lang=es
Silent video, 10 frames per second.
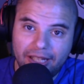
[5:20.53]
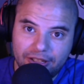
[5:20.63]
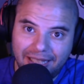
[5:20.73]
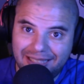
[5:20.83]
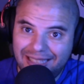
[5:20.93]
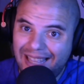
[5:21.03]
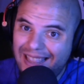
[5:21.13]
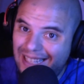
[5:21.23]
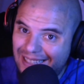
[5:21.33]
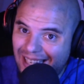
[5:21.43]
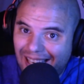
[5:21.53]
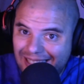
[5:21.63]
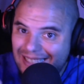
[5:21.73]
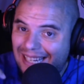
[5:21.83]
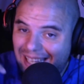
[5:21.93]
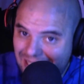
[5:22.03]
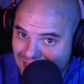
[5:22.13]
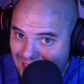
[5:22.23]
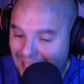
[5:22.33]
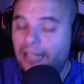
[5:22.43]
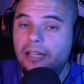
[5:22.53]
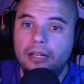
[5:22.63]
estas centrales que sí